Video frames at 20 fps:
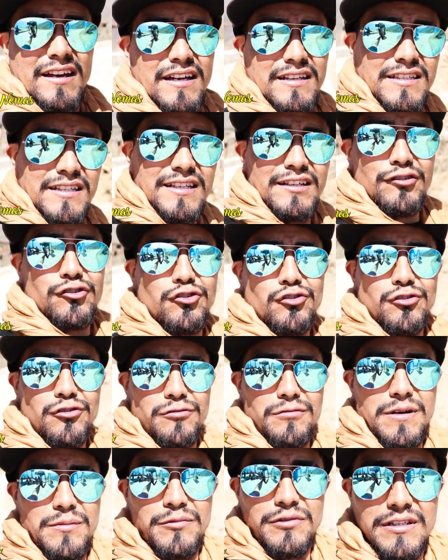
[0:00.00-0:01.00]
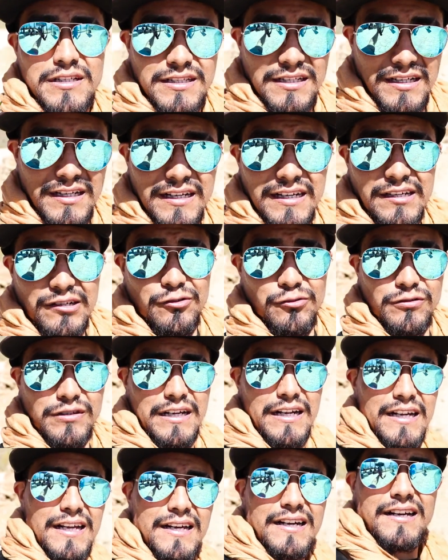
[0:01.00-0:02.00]
Así que nosotros vamos a hacer la
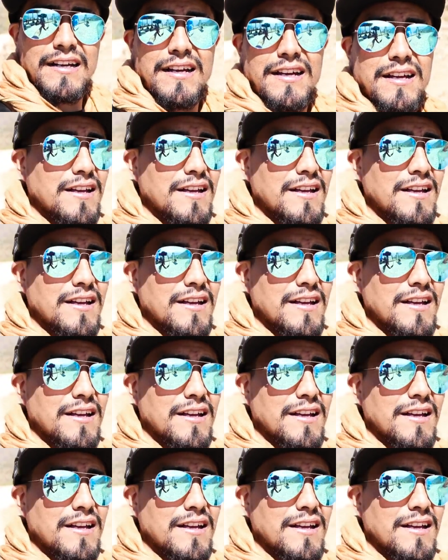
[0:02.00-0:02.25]
ruta larga